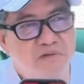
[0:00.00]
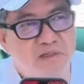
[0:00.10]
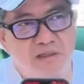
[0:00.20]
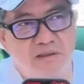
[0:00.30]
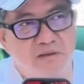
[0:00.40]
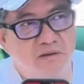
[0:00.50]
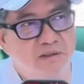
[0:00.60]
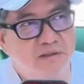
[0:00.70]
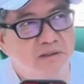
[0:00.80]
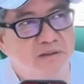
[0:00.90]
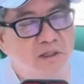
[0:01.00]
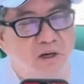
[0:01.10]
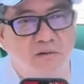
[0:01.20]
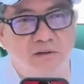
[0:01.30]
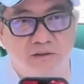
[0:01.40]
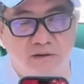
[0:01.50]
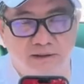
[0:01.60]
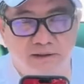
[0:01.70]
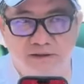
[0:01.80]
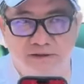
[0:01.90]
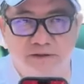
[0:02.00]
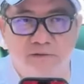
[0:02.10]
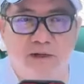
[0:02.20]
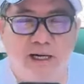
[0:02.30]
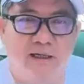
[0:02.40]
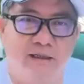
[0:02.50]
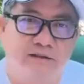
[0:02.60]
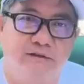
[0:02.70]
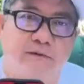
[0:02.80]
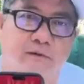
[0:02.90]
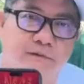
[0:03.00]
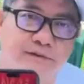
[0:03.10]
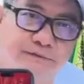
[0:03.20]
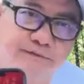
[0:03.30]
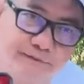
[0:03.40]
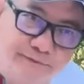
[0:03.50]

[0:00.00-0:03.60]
kinh của sư tổ Từ Hòa Thượng Chuyên Hóa là sư phụ của sư phụ.